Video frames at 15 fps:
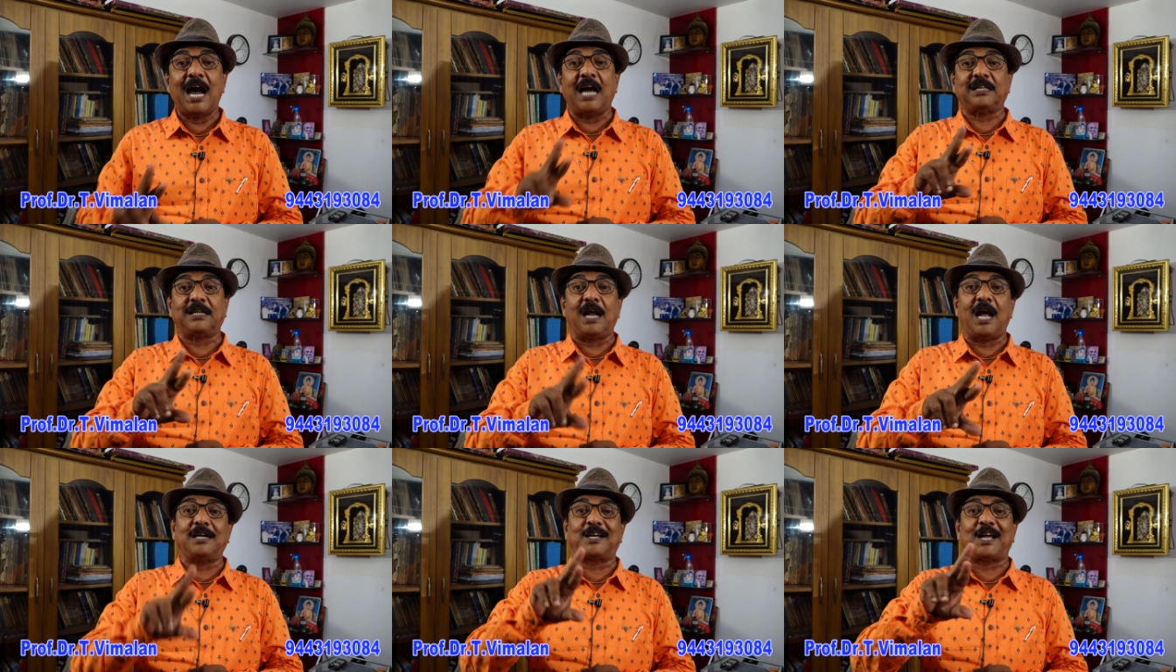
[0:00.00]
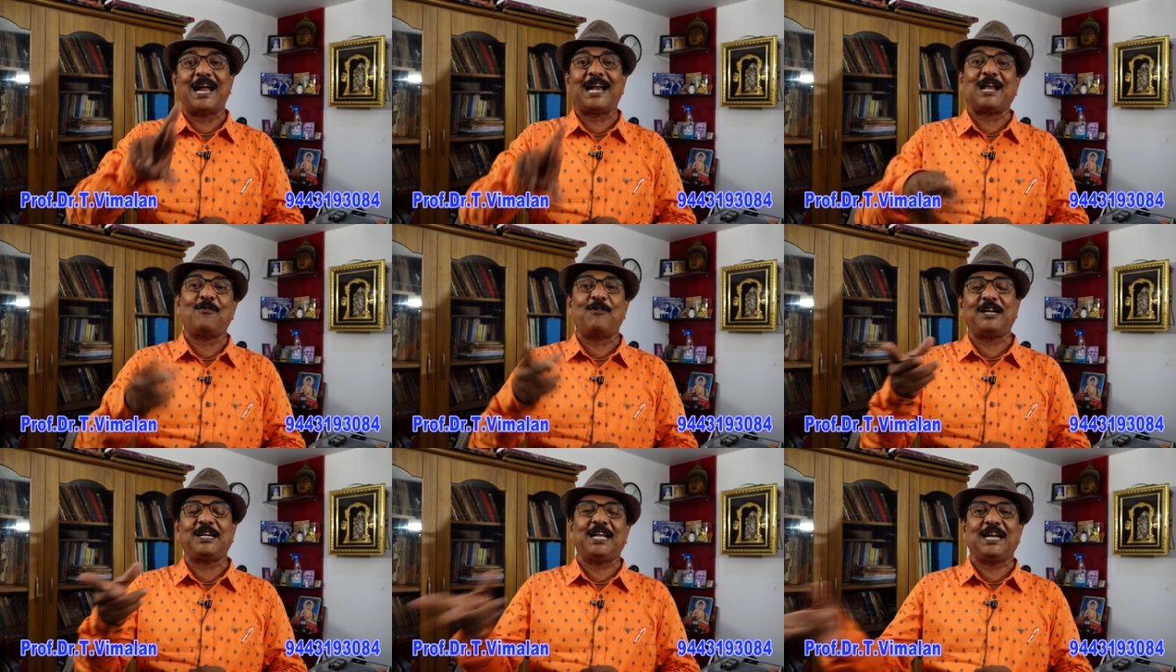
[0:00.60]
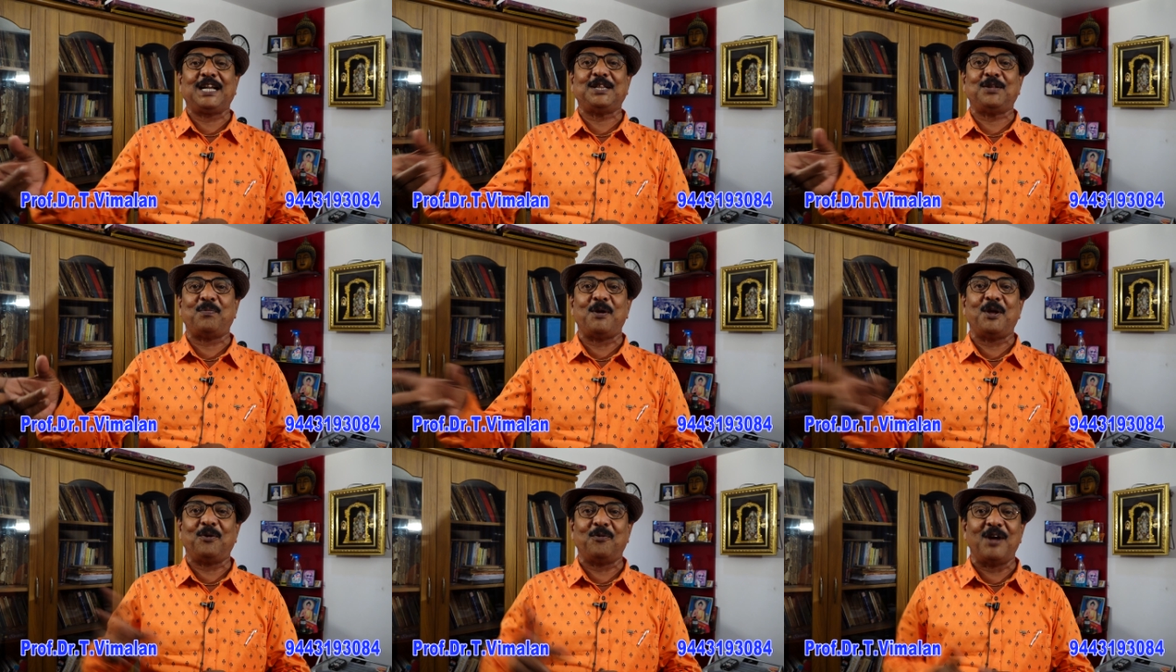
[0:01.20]
அதனால் கணவர் இறந்து
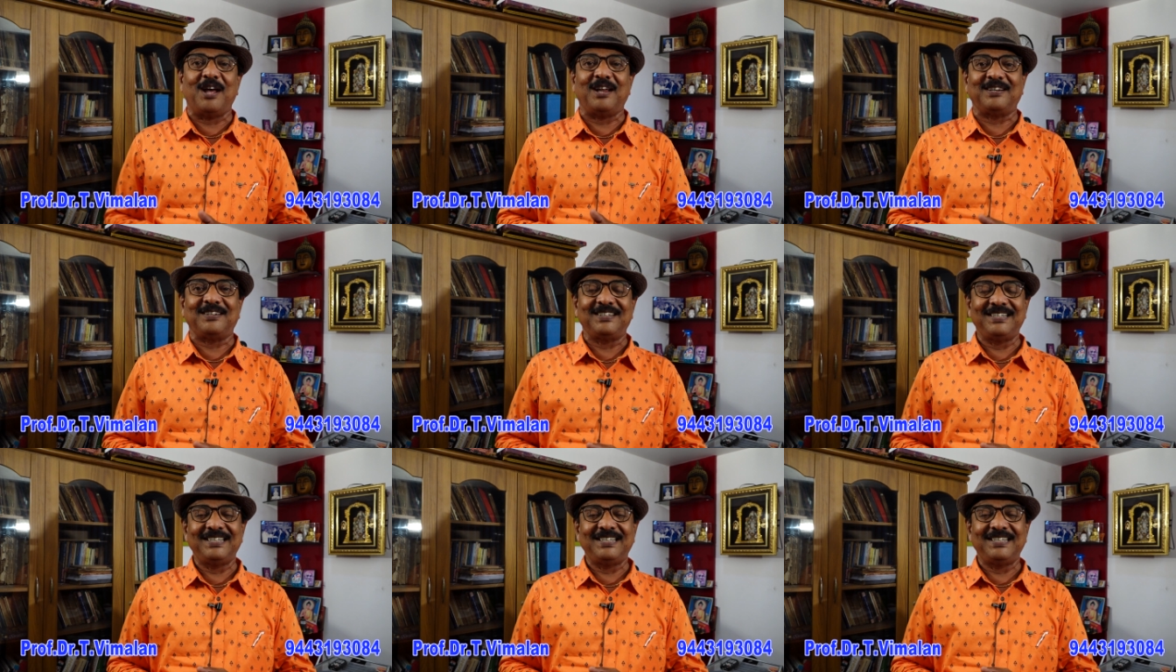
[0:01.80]
போயிடுவார்